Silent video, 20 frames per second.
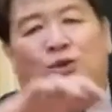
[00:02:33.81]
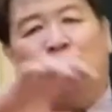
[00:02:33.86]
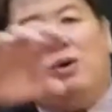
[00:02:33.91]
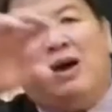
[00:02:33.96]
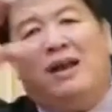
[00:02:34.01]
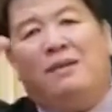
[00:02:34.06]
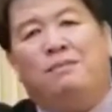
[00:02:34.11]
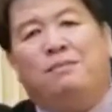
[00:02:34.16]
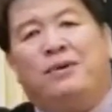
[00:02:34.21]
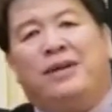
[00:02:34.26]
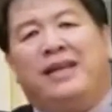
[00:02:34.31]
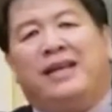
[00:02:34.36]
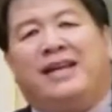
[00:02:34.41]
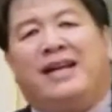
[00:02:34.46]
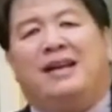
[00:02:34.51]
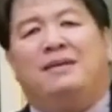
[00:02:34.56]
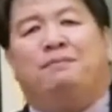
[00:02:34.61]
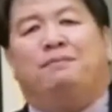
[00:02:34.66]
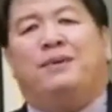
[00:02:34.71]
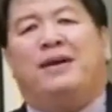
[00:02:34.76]
Tuhan
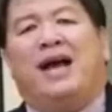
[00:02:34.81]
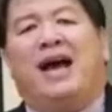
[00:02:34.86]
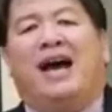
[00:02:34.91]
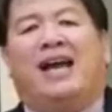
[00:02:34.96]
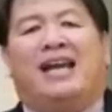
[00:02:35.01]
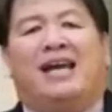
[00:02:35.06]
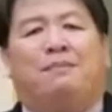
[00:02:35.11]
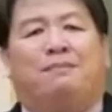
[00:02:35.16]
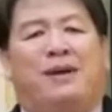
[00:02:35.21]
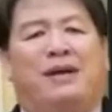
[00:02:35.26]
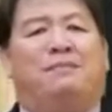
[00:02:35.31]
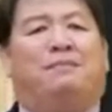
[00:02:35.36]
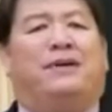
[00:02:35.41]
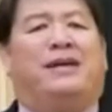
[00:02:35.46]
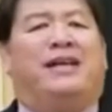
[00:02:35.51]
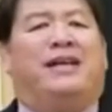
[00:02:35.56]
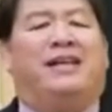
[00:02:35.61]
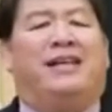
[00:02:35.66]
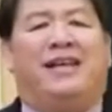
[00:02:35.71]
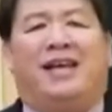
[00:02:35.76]
berikan pengharapan
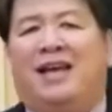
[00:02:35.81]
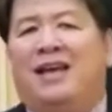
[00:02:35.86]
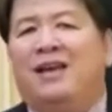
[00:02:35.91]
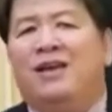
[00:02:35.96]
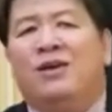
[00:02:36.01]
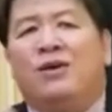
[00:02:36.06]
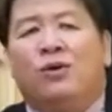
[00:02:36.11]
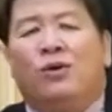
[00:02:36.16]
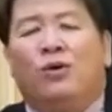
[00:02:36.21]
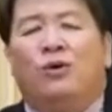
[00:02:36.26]
pada dia